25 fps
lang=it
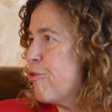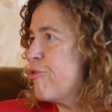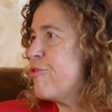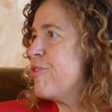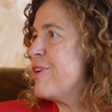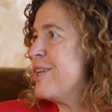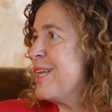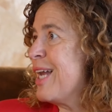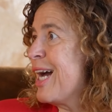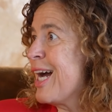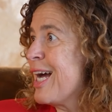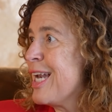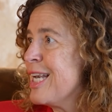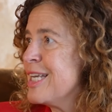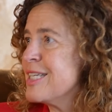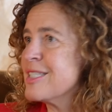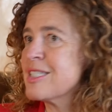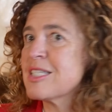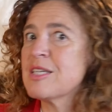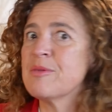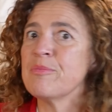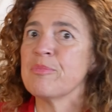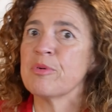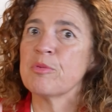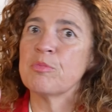finale
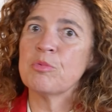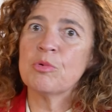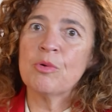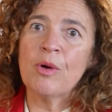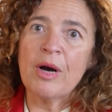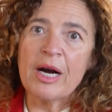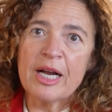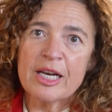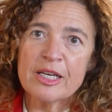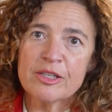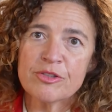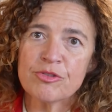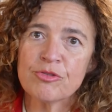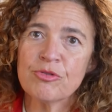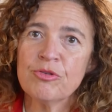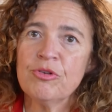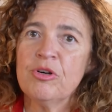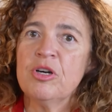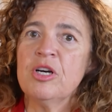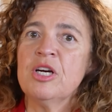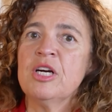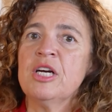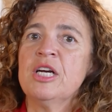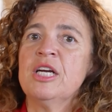sempre più alto